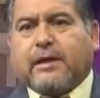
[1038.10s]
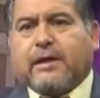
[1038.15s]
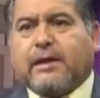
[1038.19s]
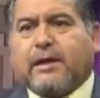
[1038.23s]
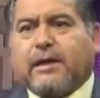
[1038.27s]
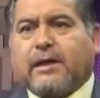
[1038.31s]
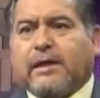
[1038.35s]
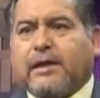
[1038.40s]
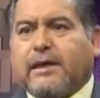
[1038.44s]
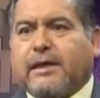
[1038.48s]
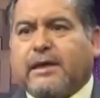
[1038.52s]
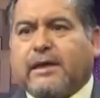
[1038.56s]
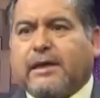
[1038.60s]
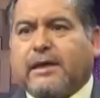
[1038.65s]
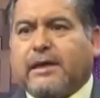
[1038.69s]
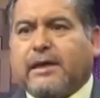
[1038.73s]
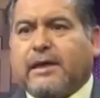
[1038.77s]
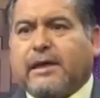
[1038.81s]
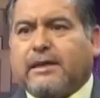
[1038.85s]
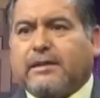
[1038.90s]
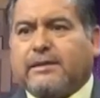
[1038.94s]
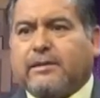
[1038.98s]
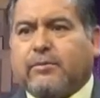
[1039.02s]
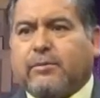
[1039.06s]

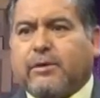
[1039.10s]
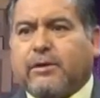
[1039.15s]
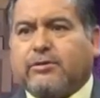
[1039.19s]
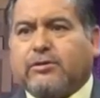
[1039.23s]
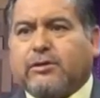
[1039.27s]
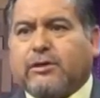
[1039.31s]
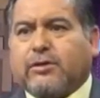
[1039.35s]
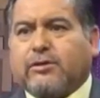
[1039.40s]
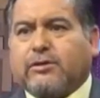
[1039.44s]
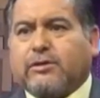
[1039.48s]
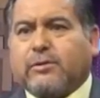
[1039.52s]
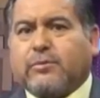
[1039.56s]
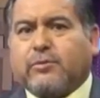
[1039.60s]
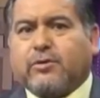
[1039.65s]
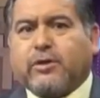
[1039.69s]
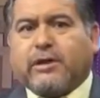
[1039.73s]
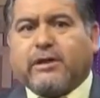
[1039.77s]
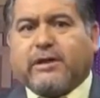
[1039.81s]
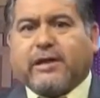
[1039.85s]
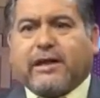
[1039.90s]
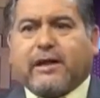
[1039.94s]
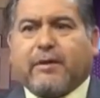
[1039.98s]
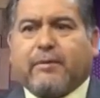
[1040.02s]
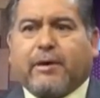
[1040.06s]
Y, la circulación de
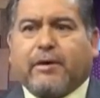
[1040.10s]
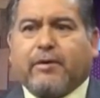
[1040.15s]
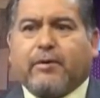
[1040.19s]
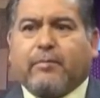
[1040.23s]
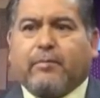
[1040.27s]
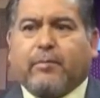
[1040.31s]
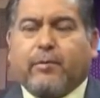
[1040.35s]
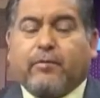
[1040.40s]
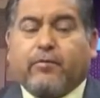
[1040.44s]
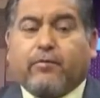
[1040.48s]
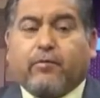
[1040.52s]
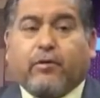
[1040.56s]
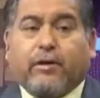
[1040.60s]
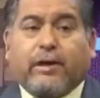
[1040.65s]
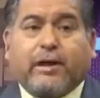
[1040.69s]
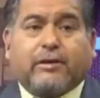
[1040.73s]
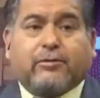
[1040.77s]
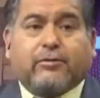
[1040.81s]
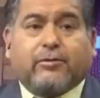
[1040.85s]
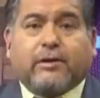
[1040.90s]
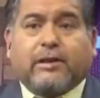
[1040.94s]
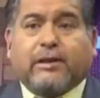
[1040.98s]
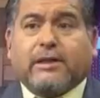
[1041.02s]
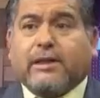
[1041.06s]
Concepción a Talcahuano es muy
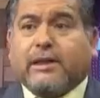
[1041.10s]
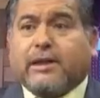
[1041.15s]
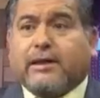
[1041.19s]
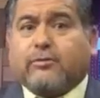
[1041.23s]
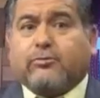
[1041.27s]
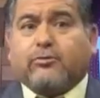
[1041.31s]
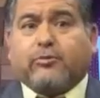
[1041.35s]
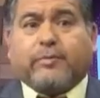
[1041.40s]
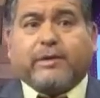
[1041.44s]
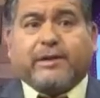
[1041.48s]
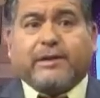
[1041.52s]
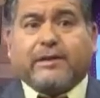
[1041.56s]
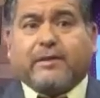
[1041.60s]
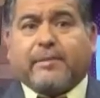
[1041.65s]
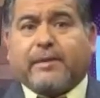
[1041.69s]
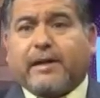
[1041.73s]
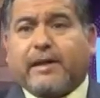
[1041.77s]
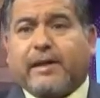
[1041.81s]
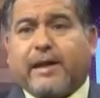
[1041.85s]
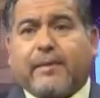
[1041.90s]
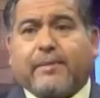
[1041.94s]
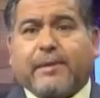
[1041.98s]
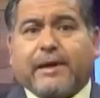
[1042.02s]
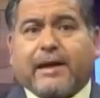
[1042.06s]
fluida todo el día, la autopista
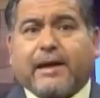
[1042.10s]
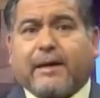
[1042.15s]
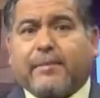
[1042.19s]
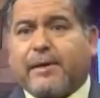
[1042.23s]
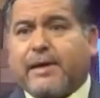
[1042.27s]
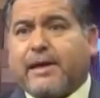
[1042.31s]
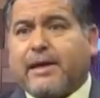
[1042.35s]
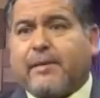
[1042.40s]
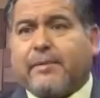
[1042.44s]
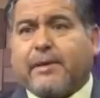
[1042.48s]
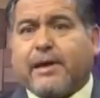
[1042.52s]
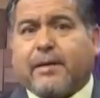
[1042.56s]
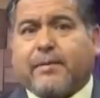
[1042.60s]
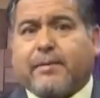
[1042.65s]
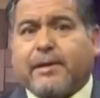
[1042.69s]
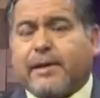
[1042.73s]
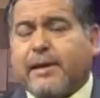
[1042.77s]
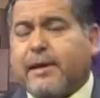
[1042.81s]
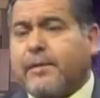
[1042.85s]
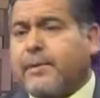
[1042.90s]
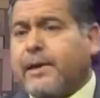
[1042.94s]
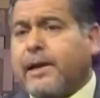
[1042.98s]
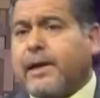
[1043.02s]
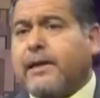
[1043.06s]
para allá, para acá, para allá, para acá,
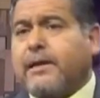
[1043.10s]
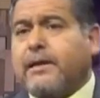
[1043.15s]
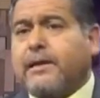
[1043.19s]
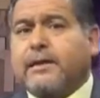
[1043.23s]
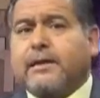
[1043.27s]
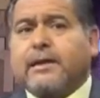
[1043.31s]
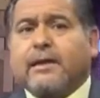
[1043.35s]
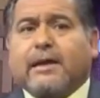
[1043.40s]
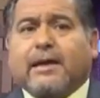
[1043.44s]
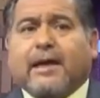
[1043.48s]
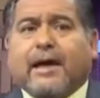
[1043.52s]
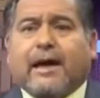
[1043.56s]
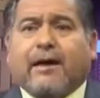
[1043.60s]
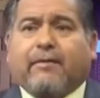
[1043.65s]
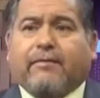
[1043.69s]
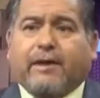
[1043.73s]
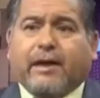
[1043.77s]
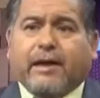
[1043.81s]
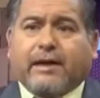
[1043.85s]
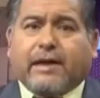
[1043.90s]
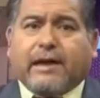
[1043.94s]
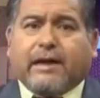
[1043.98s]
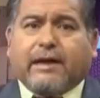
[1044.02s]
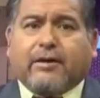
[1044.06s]
para allá, para acá.
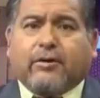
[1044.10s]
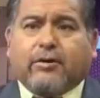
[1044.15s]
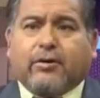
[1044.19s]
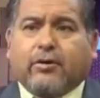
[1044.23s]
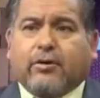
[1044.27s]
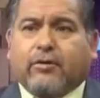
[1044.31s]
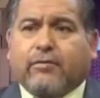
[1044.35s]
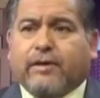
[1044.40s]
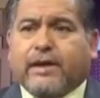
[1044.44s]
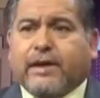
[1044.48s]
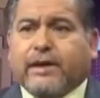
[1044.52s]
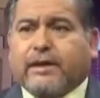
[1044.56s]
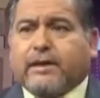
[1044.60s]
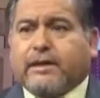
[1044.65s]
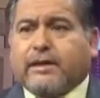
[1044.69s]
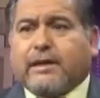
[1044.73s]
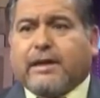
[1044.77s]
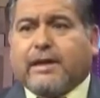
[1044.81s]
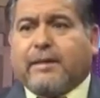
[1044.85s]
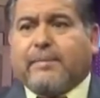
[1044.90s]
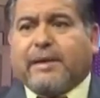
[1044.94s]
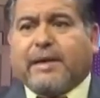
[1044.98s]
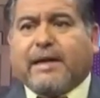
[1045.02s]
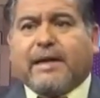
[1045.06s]
Habría que, creo yo, ver
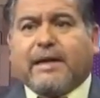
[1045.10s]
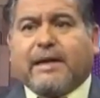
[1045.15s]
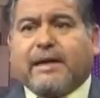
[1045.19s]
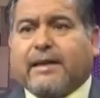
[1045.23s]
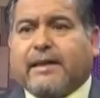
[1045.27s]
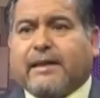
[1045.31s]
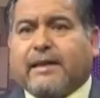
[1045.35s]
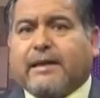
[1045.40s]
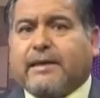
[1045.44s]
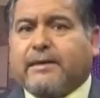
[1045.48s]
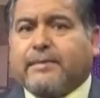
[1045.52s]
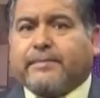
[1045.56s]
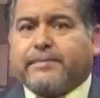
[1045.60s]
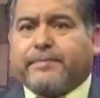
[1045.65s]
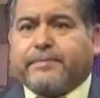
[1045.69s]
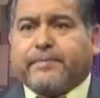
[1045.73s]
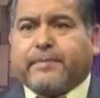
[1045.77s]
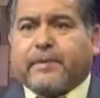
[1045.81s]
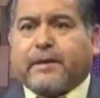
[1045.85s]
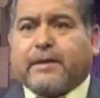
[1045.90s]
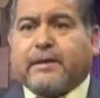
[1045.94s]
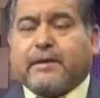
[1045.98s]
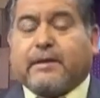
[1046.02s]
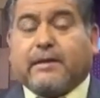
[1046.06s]
la manera
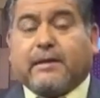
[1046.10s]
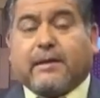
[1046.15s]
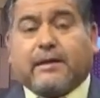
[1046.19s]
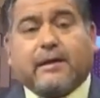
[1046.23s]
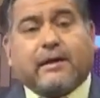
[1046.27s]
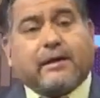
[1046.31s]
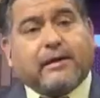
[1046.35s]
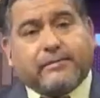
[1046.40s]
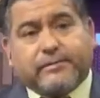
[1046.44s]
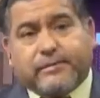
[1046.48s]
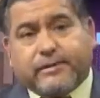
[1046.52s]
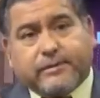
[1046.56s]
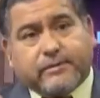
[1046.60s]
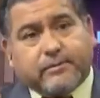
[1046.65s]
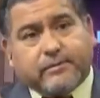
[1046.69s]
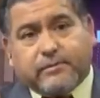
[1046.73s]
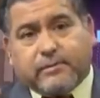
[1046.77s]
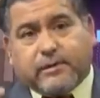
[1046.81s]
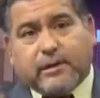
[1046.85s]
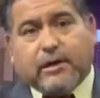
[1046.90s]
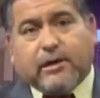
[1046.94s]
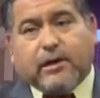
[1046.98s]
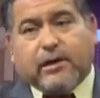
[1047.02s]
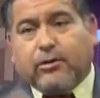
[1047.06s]
de
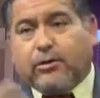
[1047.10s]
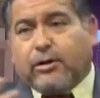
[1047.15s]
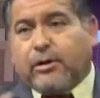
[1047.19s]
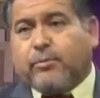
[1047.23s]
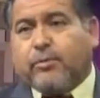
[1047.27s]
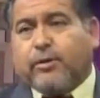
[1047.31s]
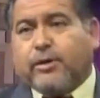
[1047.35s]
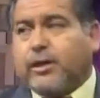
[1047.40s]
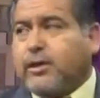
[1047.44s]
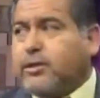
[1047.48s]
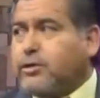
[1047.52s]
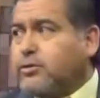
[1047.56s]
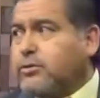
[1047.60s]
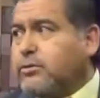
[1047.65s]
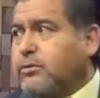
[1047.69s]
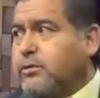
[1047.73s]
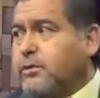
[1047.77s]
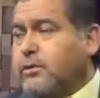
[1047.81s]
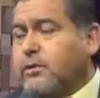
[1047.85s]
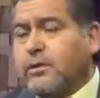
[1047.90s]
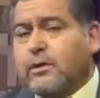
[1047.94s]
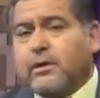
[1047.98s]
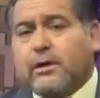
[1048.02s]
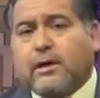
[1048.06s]
es lo que hemos dicho,